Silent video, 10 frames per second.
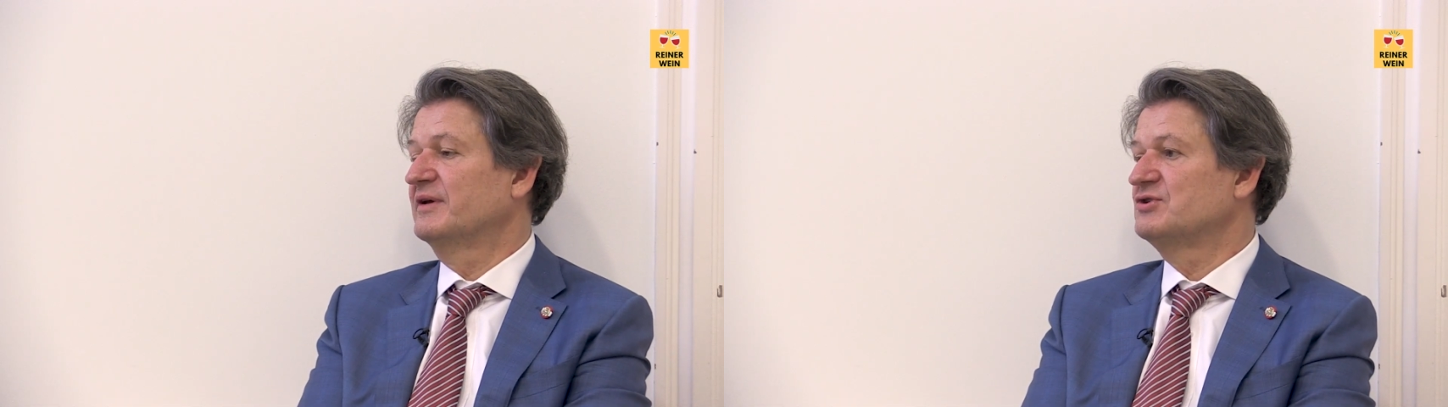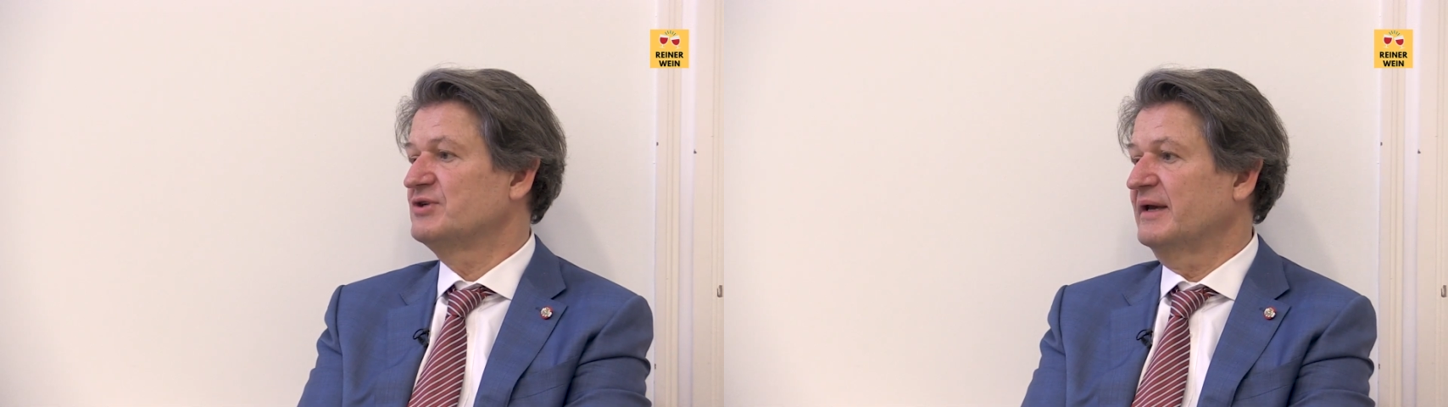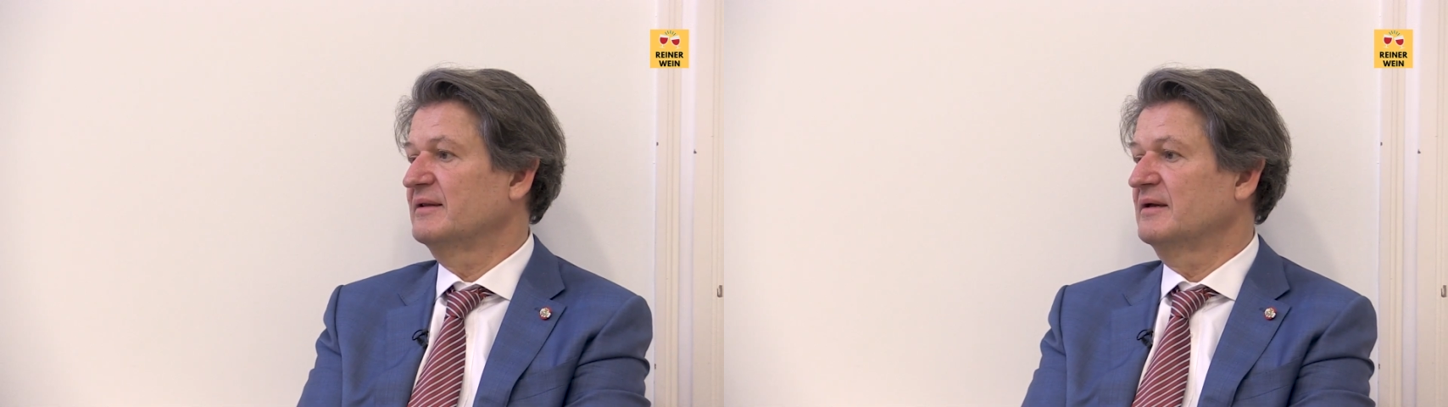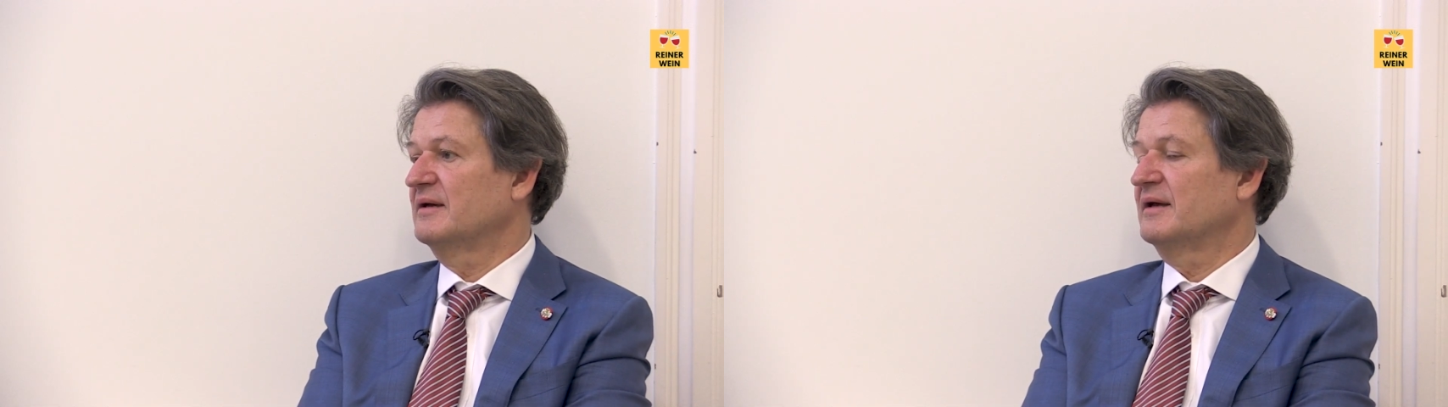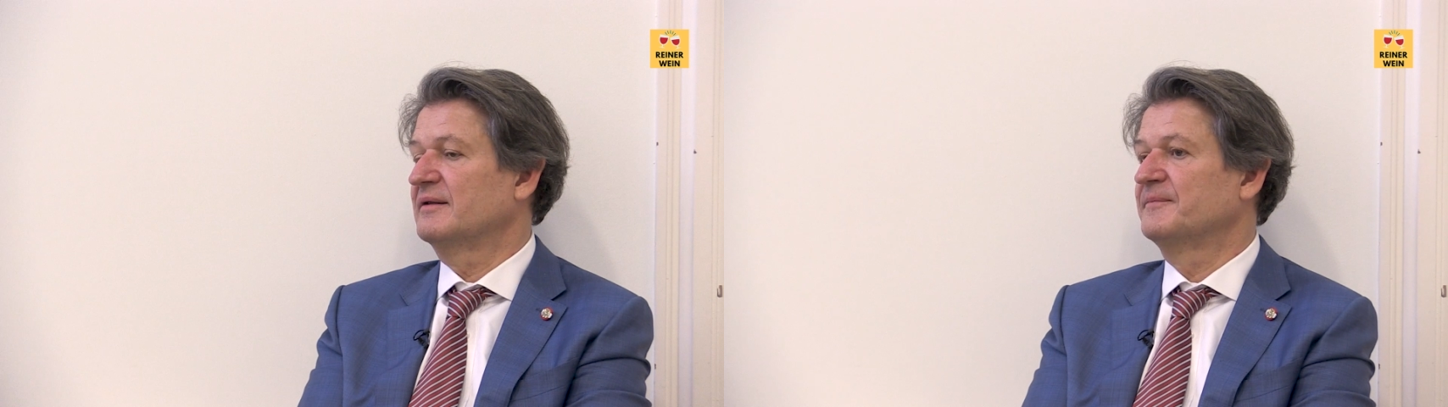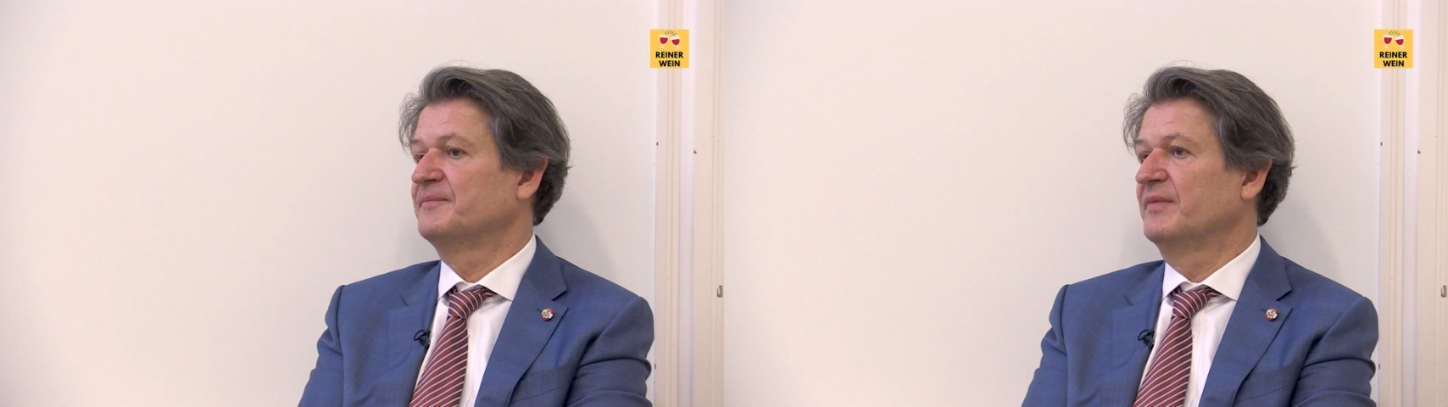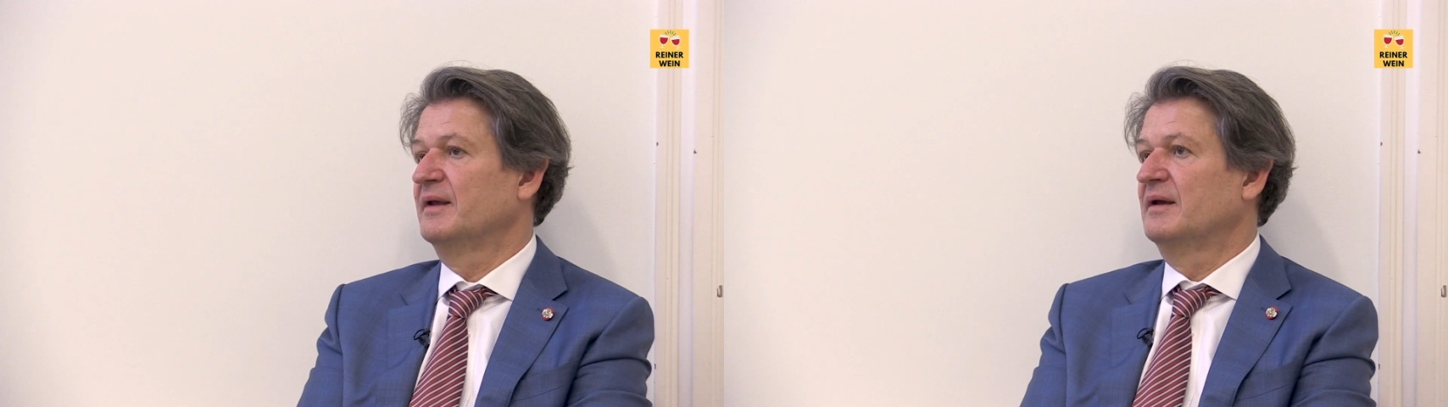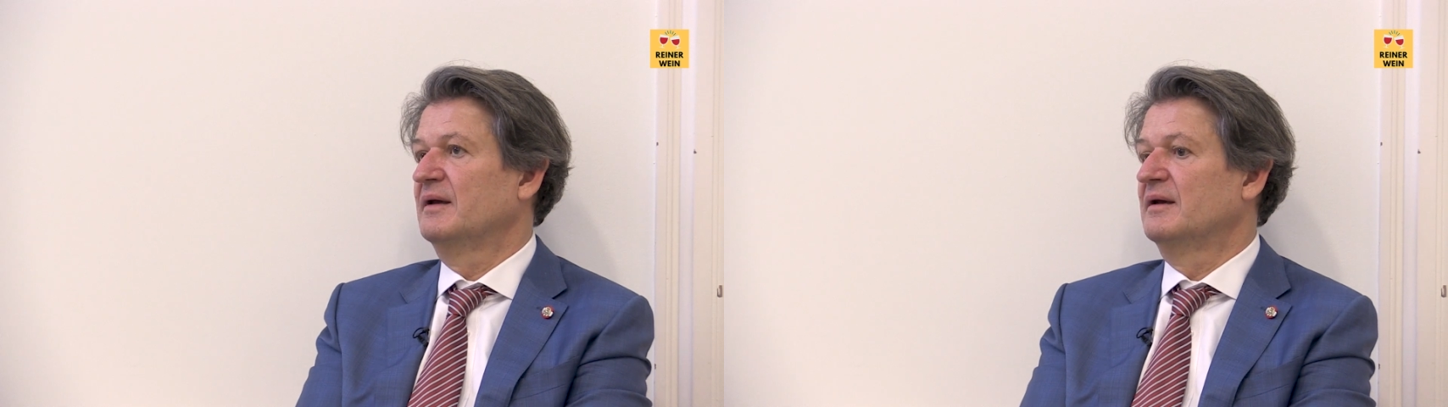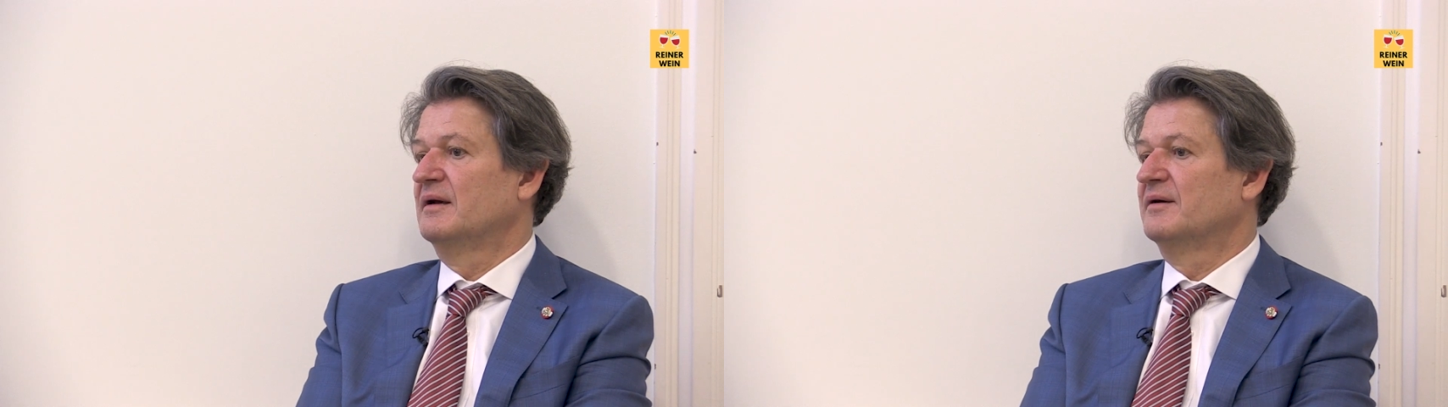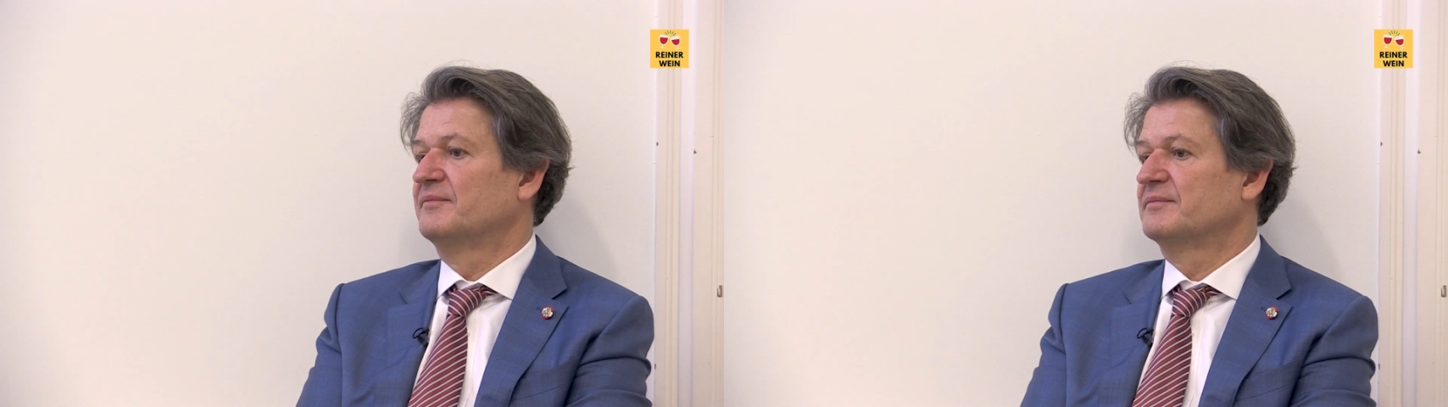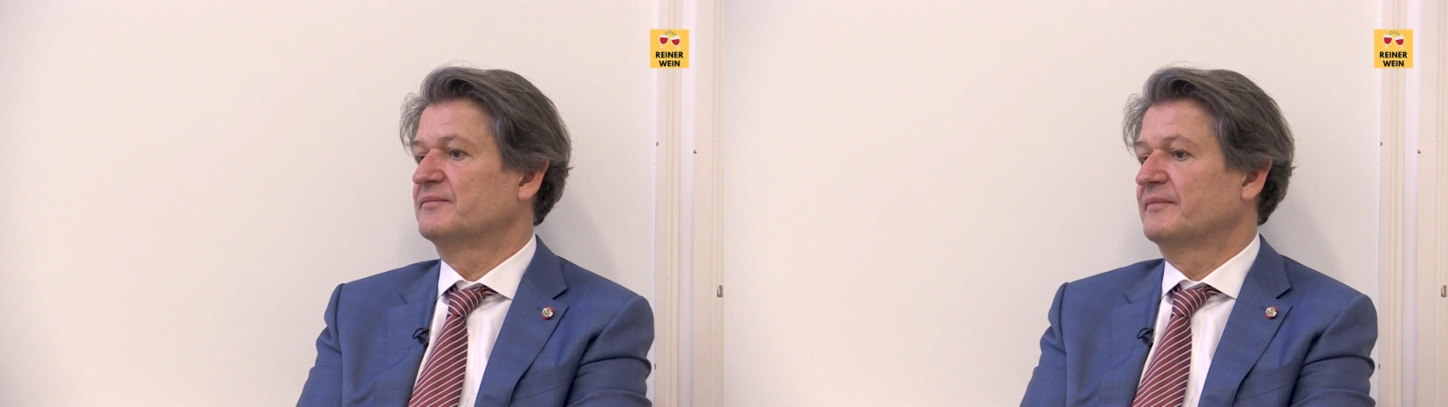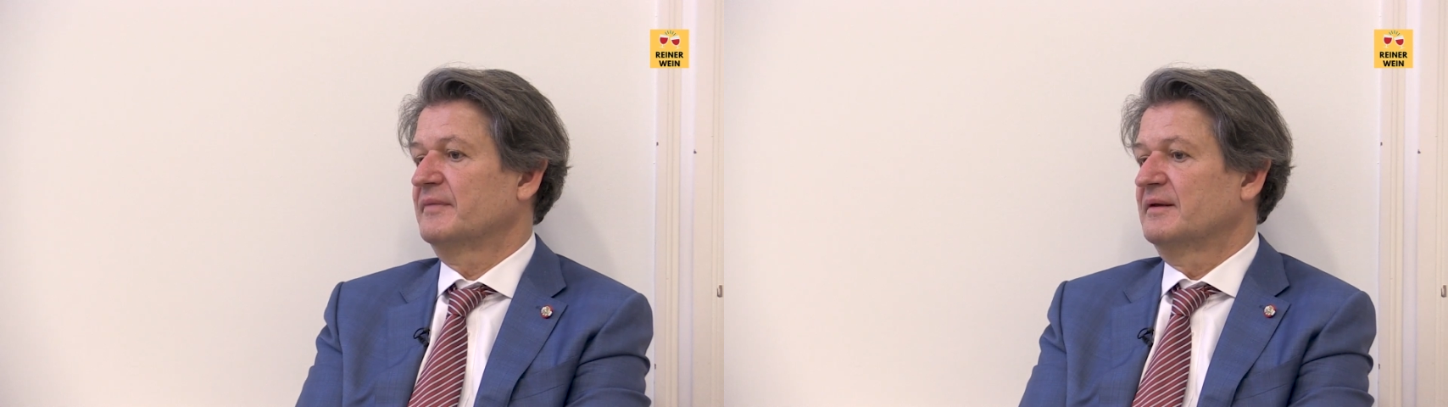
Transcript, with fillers: entscheiden kann, ähm,